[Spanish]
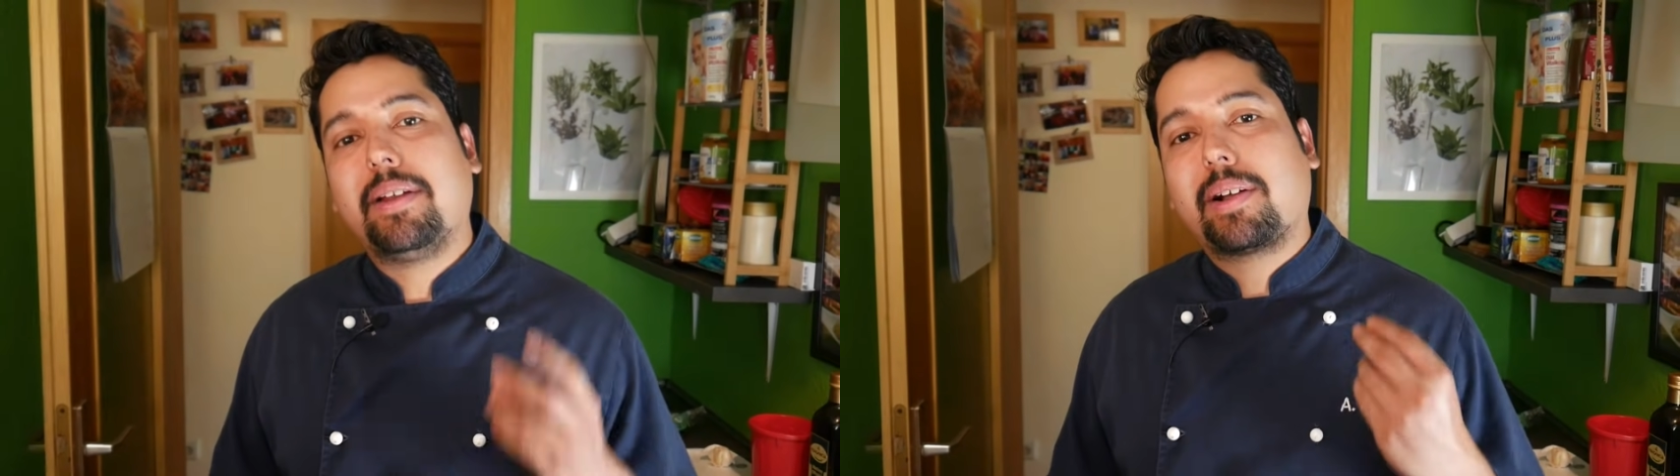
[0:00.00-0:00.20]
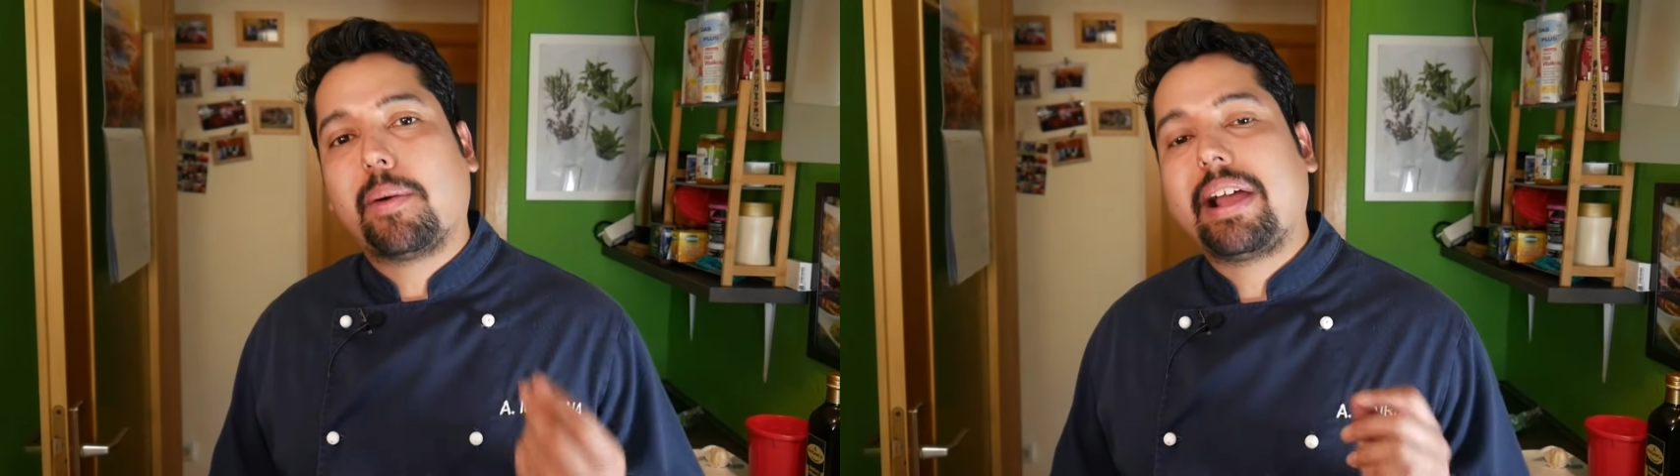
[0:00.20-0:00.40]

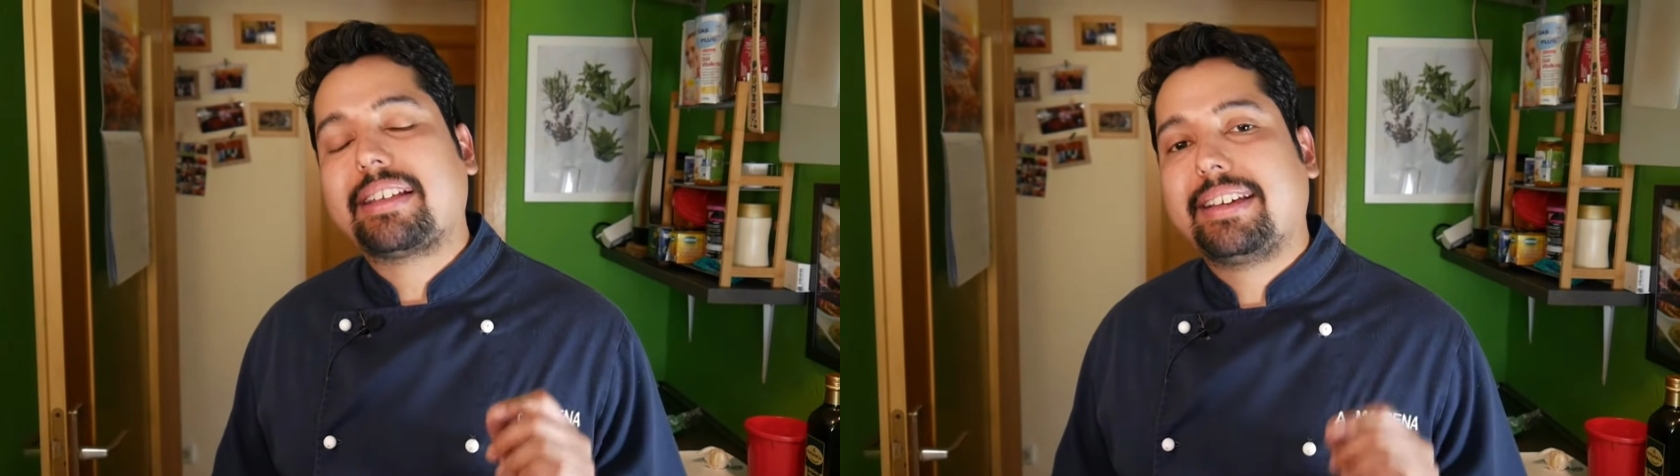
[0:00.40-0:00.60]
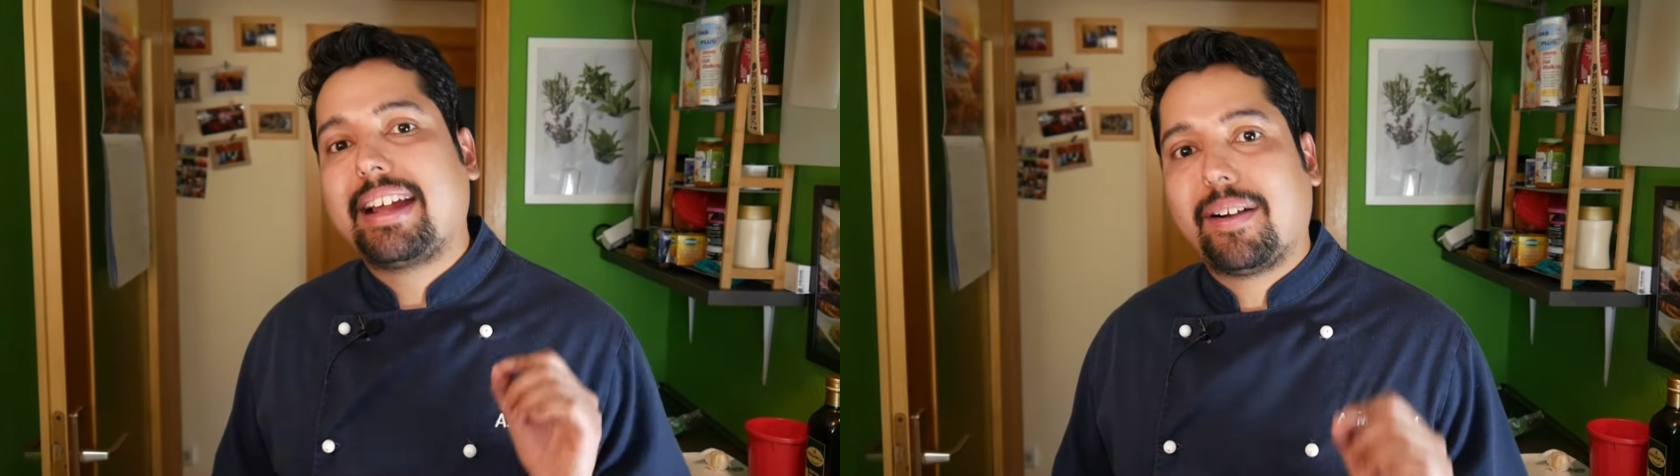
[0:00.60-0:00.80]
Lo que voy a
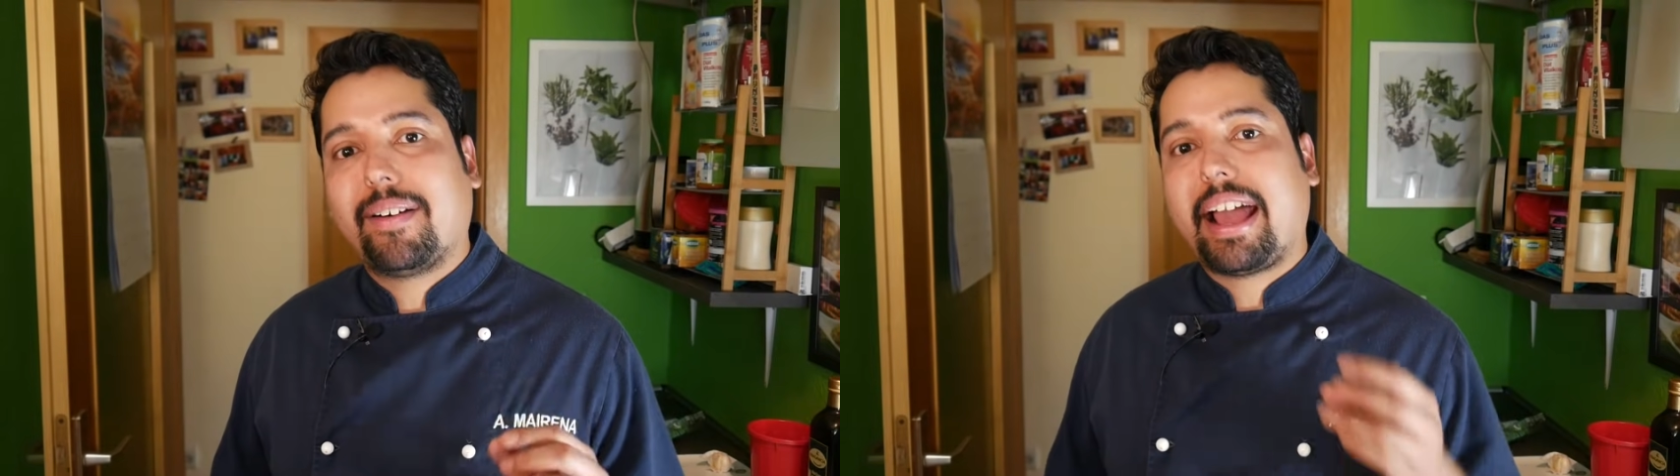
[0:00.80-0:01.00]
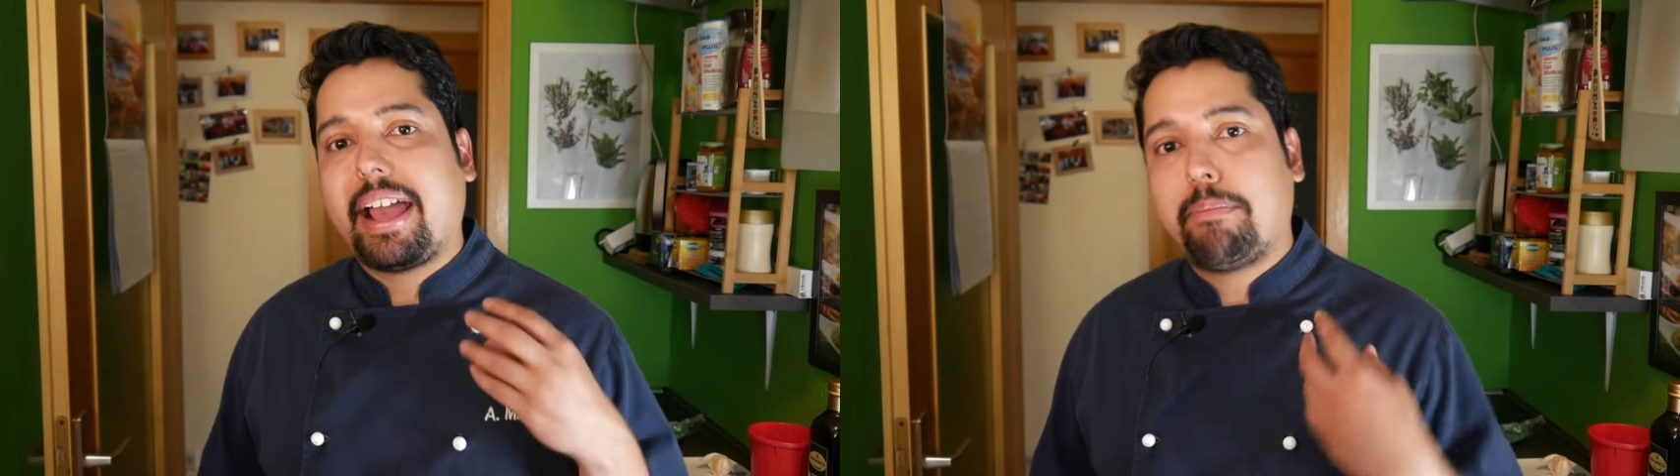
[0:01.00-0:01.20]
hacer
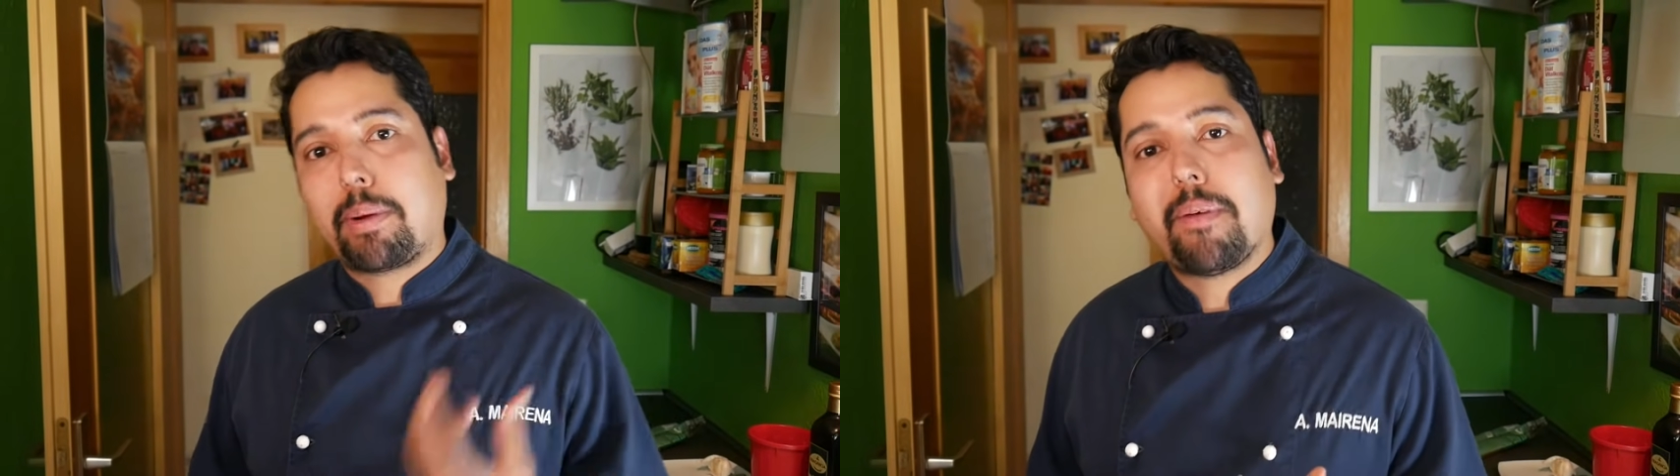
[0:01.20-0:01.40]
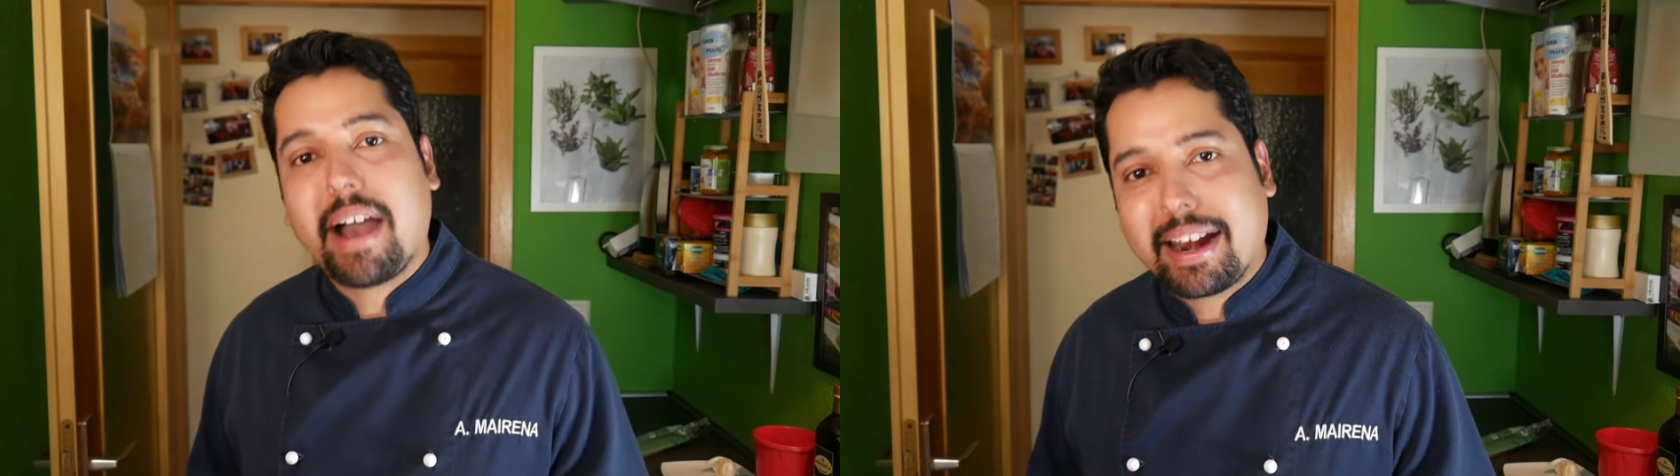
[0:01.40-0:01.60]
ahora es
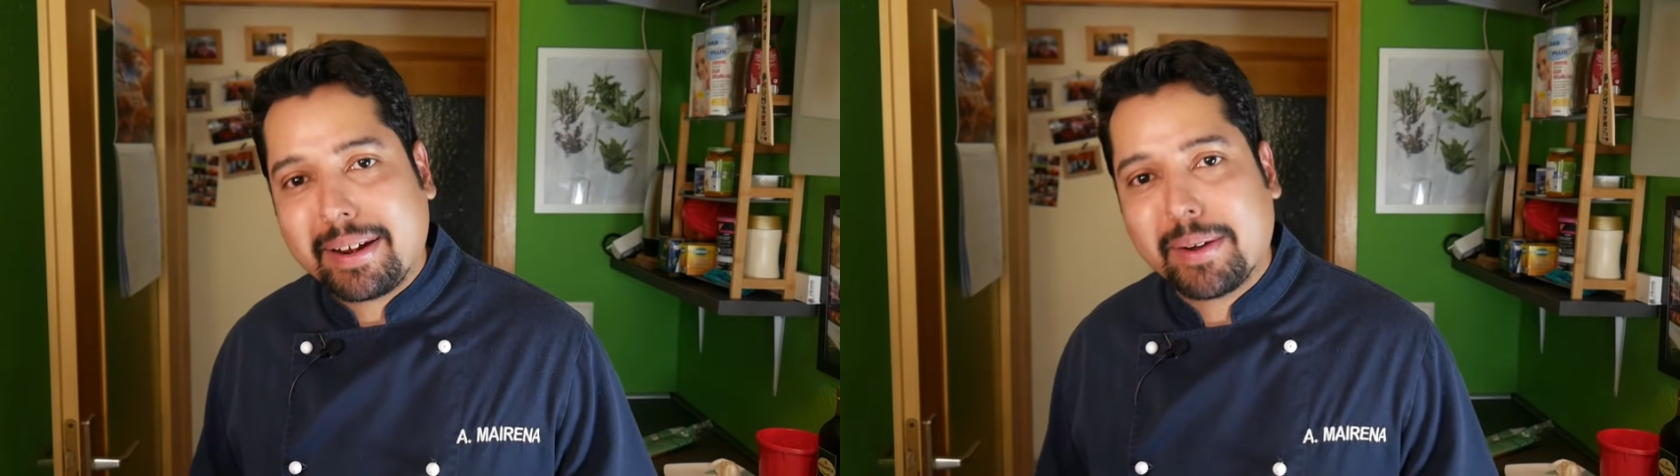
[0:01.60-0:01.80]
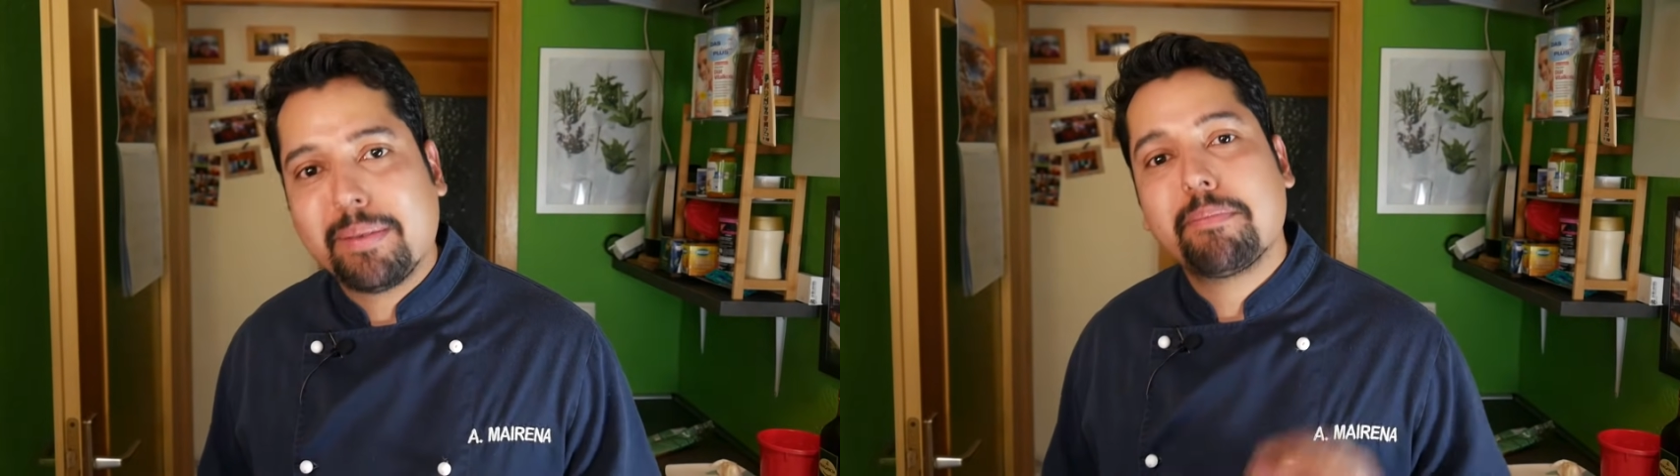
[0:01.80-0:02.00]

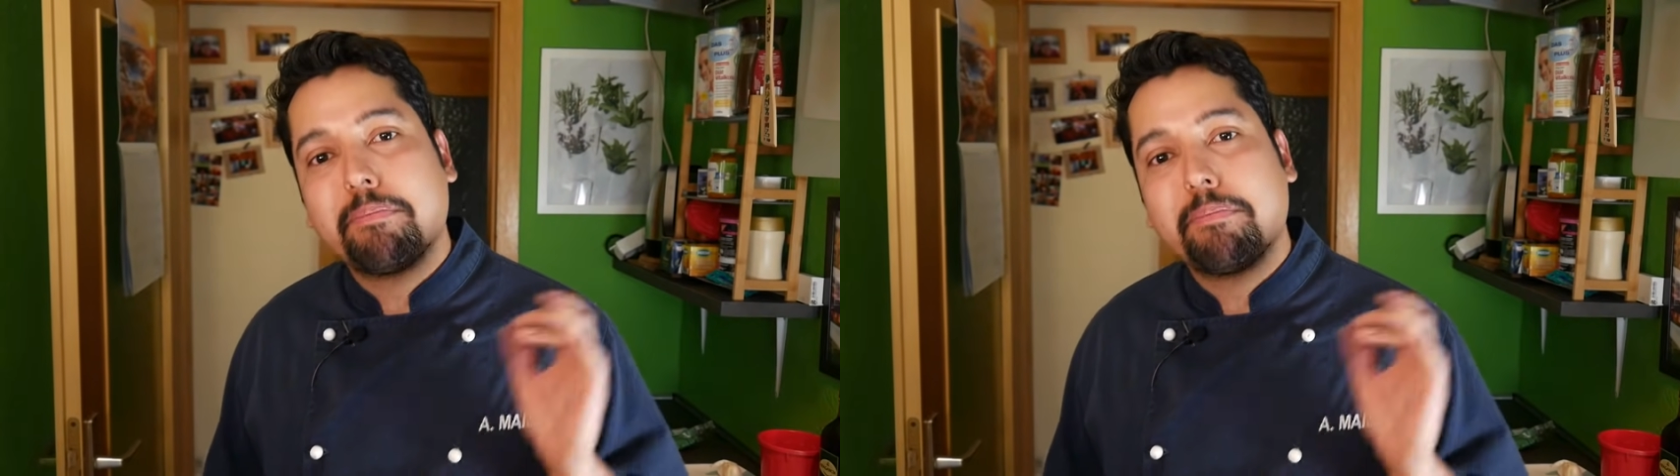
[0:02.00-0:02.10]
probarlo